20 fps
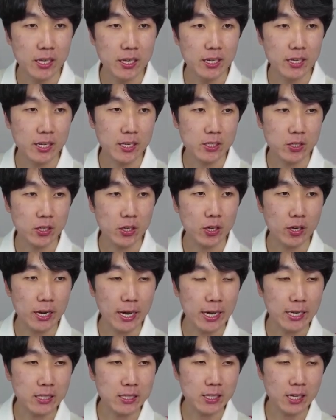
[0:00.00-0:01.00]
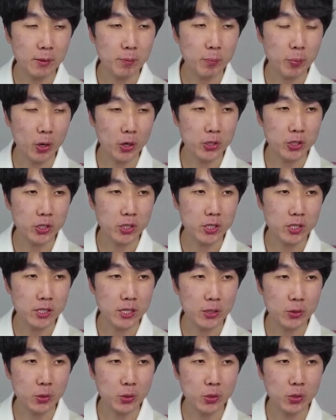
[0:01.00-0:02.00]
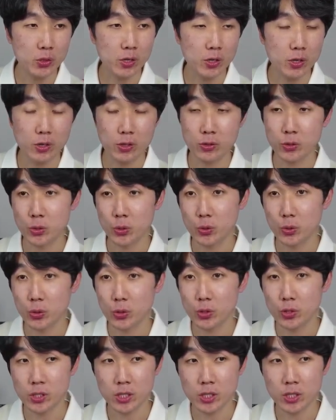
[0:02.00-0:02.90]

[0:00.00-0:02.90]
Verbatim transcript: 그래서 이런 라이트한 버전인데도 어느 정도